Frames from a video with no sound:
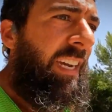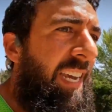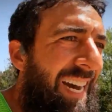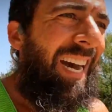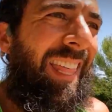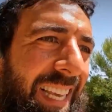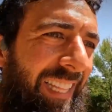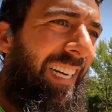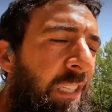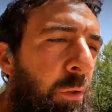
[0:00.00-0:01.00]
que ya
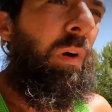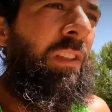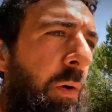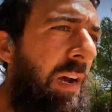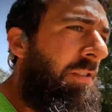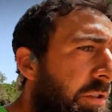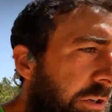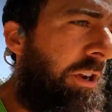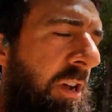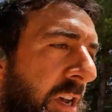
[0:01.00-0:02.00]
hace 3-4 años